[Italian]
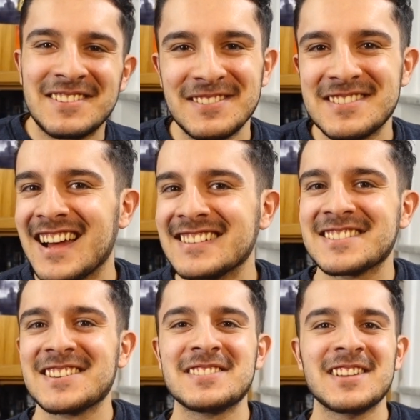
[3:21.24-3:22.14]
Scusate,
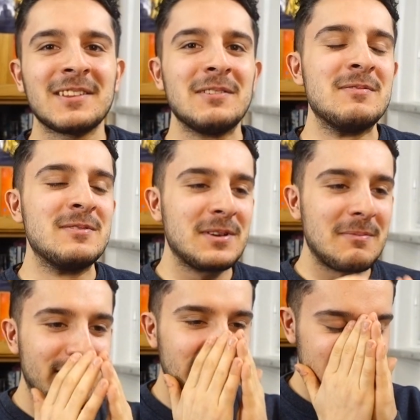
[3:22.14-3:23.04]
sono stato muto,
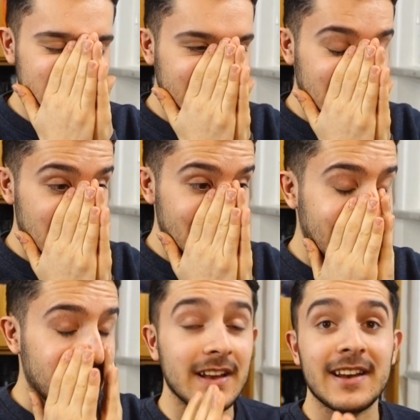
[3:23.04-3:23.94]
ma veramente non ho
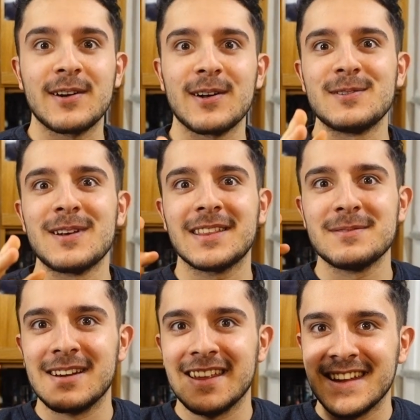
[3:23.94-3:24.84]
parole. Raccolgo un
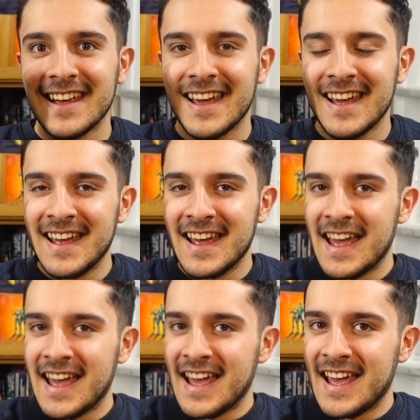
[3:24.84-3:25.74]
attimo le idee
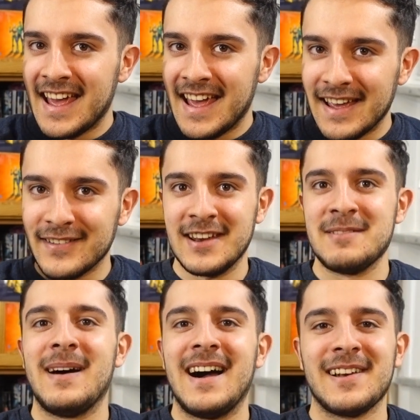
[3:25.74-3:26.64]
e ve ne
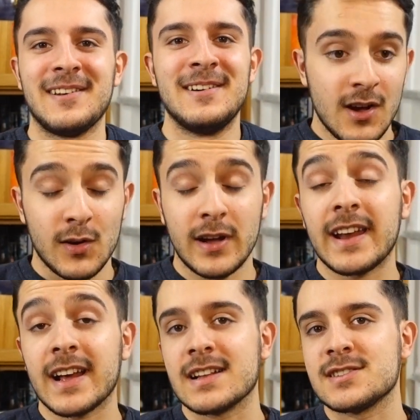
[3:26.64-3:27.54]
parlo. Ok
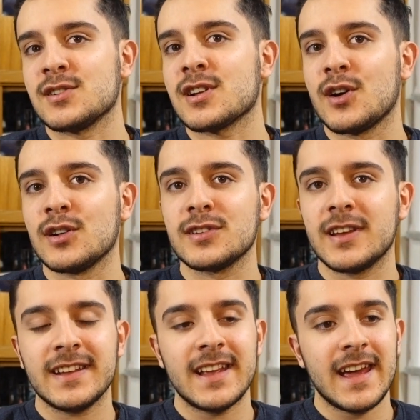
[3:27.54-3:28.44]
ragazzi, ho raccolto le
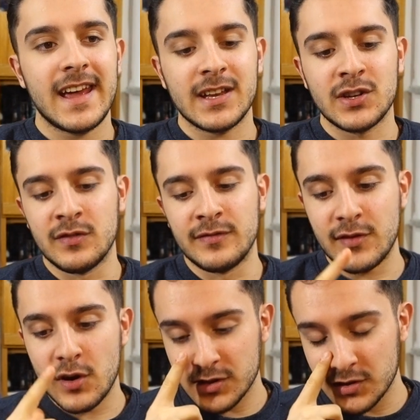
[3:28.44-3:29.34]
idee, non
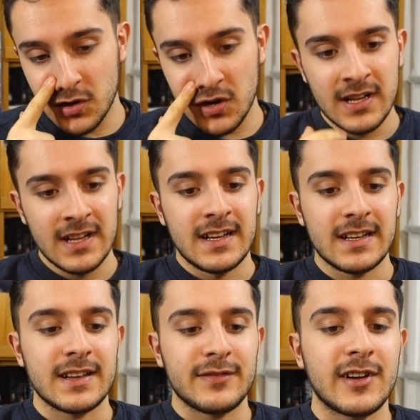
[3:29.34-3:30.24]
voglio
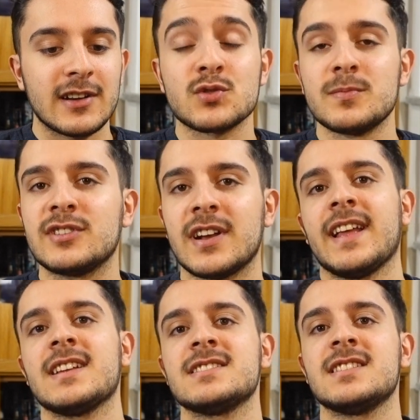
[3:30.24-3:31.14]
eh, fare subito
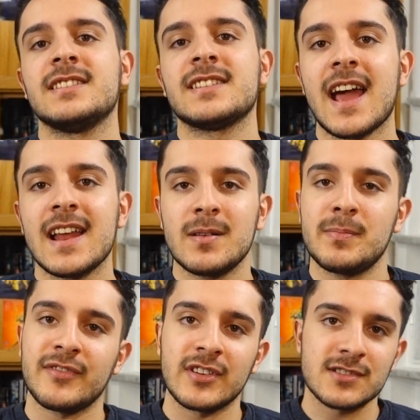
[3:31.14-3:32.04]
l'analisi del trailer,
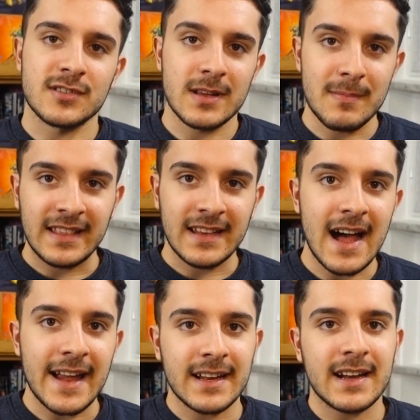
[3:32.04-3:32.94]
preferisco
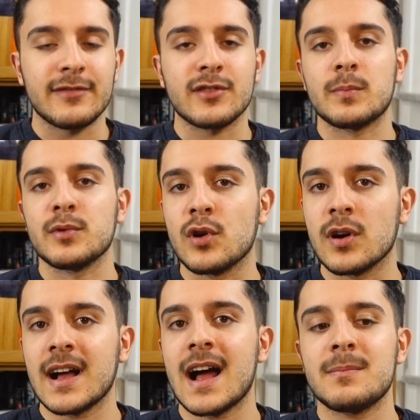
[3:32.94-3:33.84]
rimandarla, la farò più
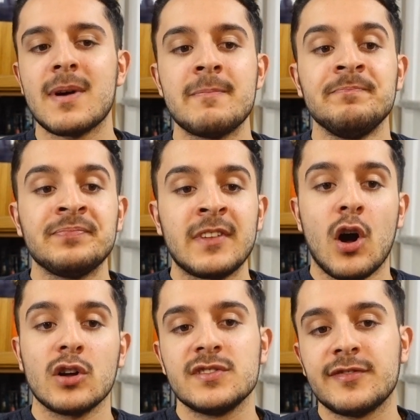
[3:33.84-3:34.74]
con calma.
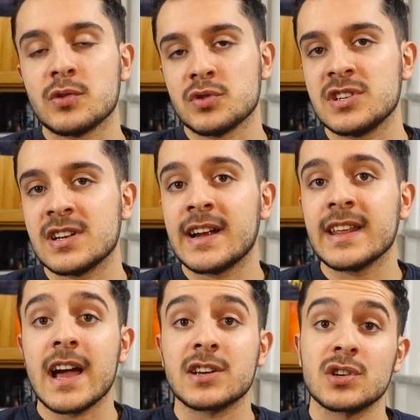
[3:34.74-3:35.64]
Oggi farò uscire la
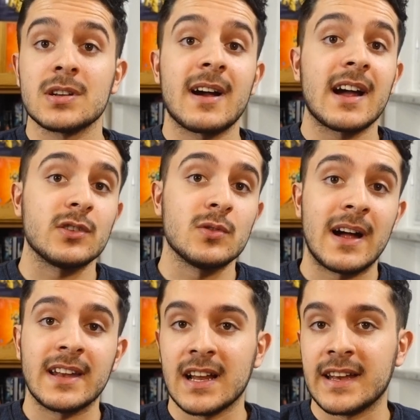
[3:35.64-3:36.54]
reaction e magari
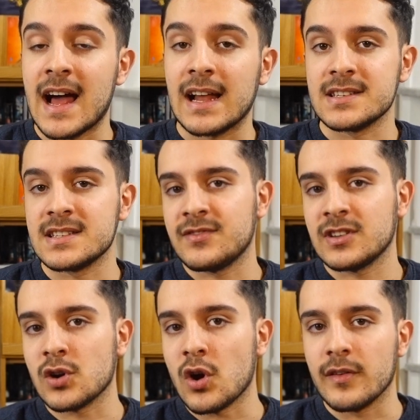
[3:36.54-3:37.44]
domani l'analisi,
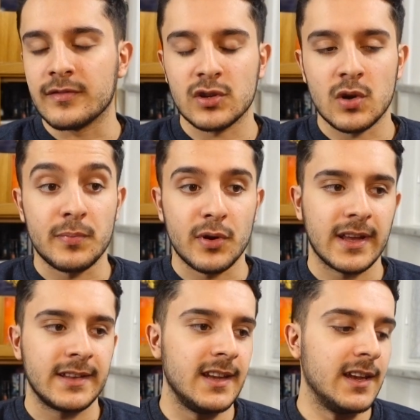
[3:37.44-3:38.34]
vedrò, vedrò un
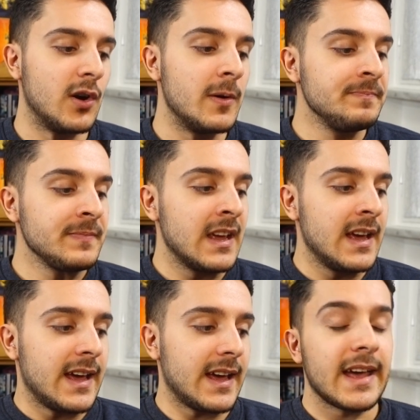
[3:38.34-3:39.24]
pochettino.
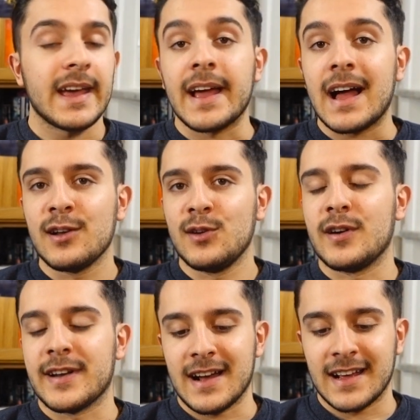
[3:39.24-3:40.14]
Eh,
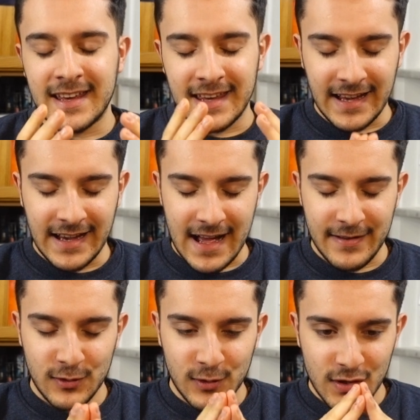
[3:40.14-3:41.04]
allora, che
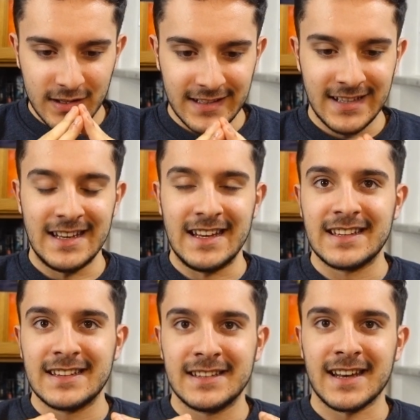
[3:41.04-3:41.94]
cavolo di
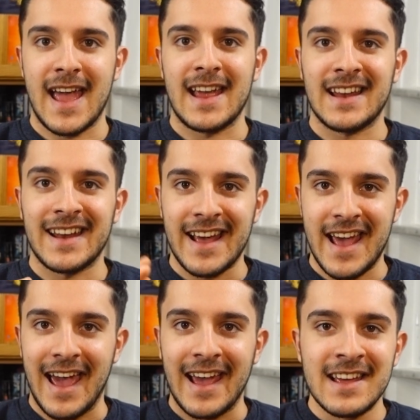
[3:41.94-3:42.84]
trailer
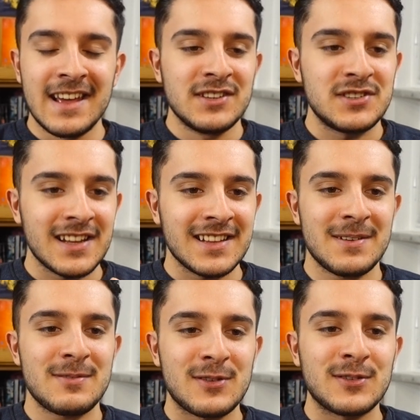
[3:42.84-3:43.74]
è? Ci
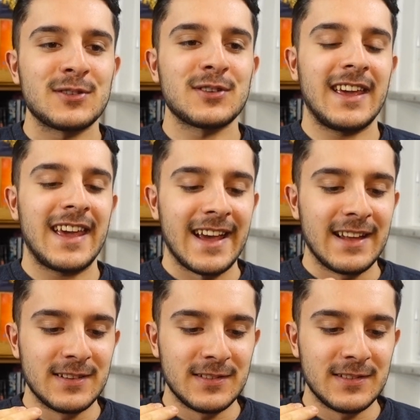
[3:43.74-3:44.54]
rendiamo conto che